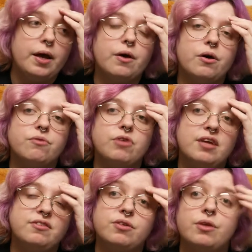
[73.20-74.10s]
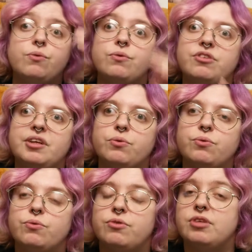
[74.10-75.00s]
voilà, ça ne,
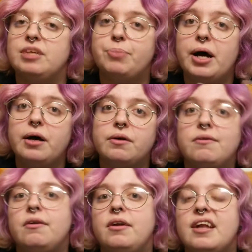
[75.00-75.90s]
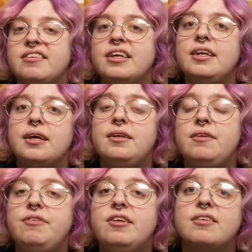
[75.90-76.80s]
ce n'est pas la saga
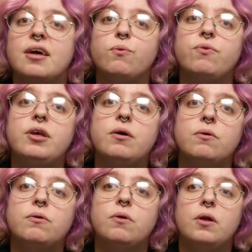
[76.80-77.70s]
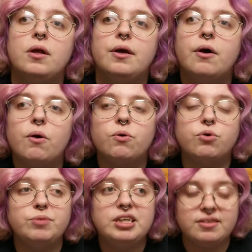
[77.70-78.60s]
Netflix racontée en,
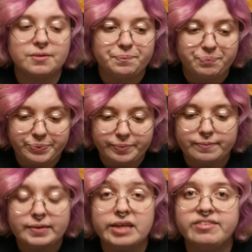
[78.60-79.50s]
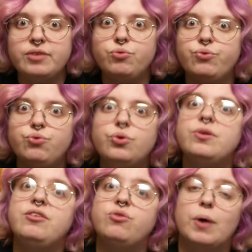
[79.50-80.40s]
comics. C'est une toute
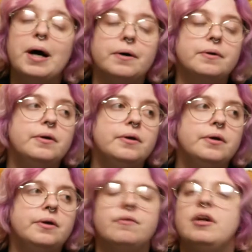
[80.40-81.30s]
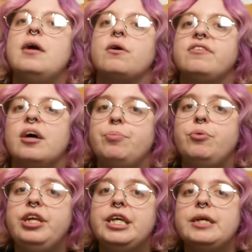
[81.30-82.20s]
autre histoire. Voilà, alors c'est un
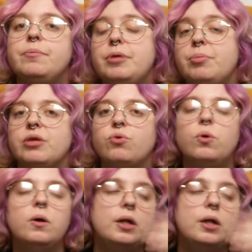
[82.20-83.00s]
peu lié, mais pas trop.